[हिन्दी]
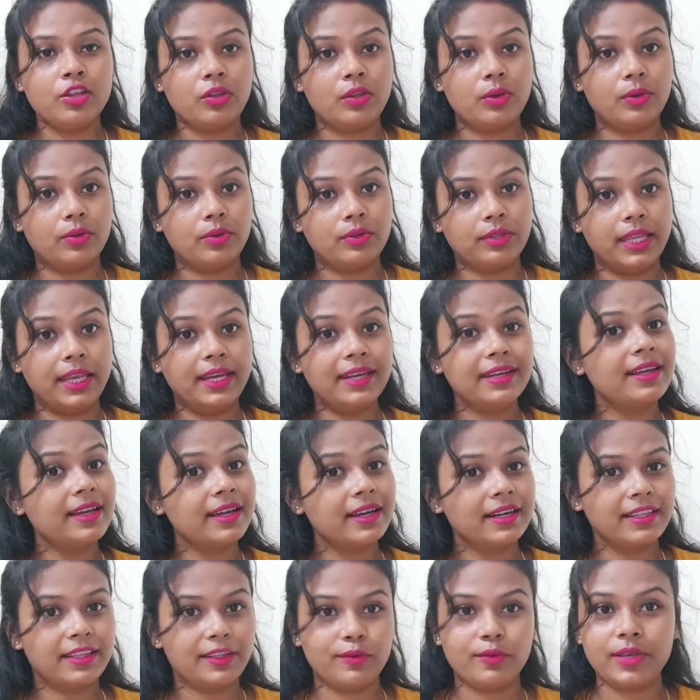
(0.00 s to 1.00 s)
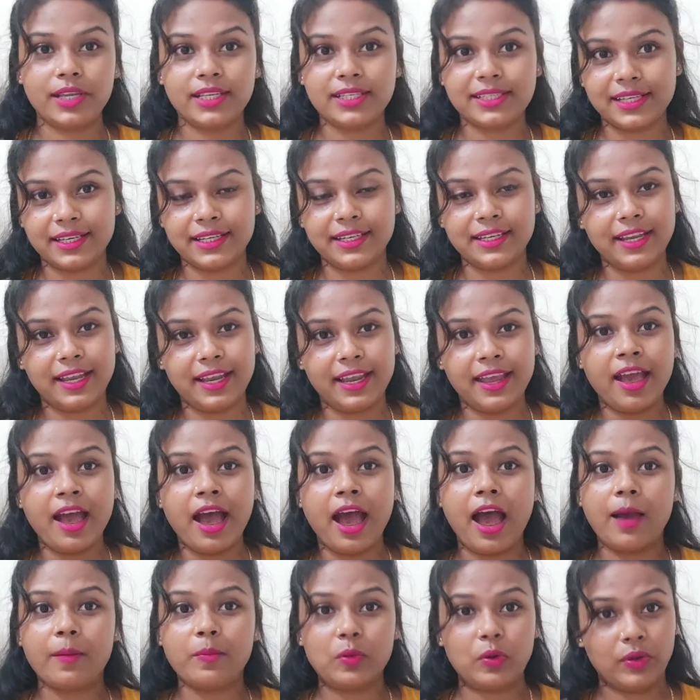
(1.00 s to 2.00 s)
तो देर ना करते हुए चलिए
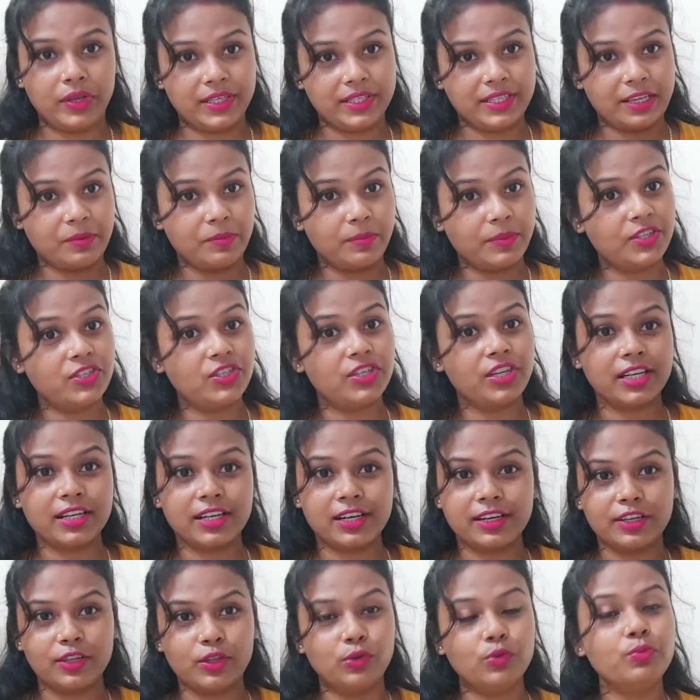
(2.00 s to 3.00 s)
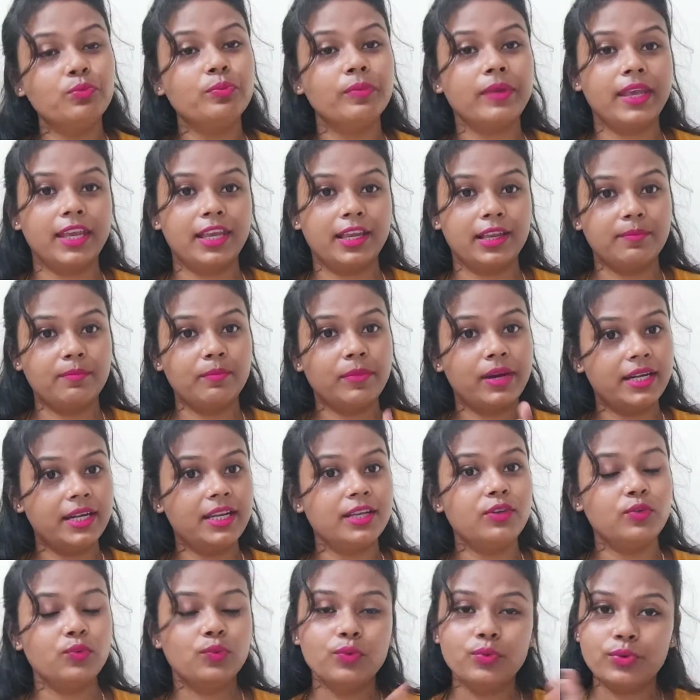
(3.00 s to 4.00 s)
आप लोगों के साथ मैं शेयर करती हूँ मैं
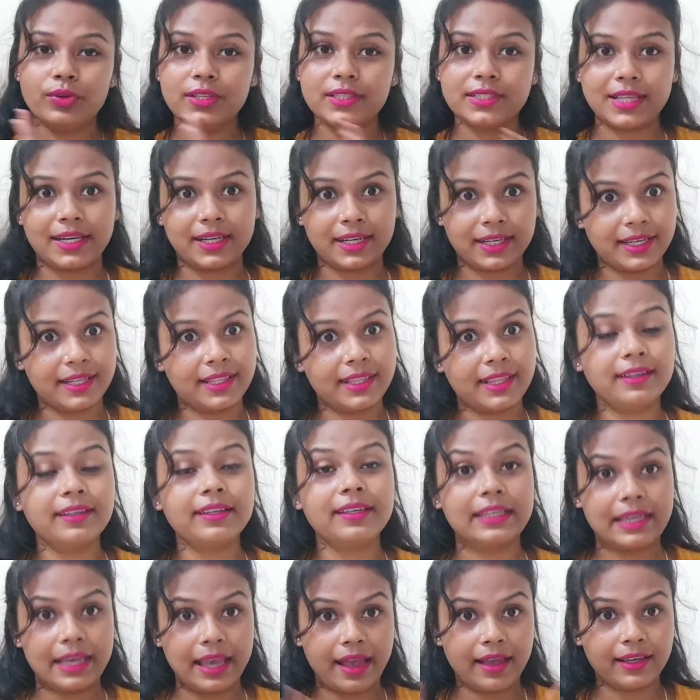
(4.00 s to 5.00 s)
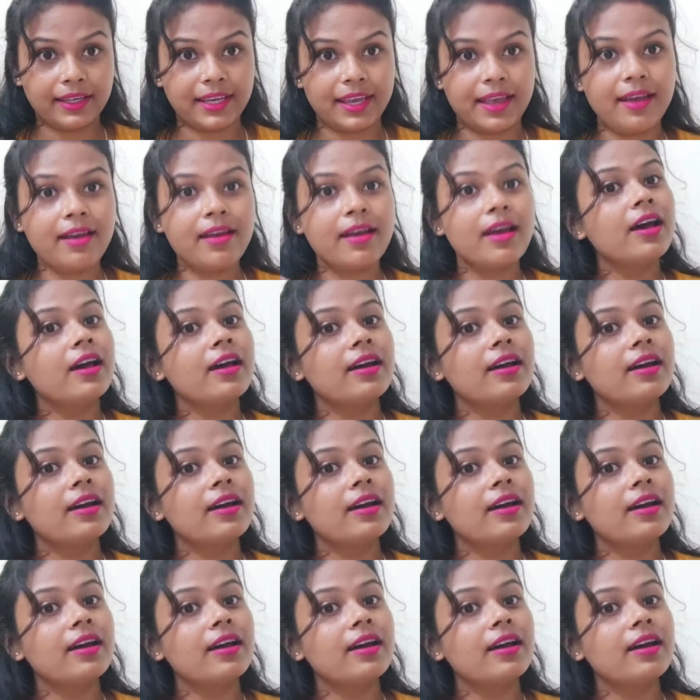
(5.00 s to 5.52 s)
मंडे टू सैटरडे तक क्या क्या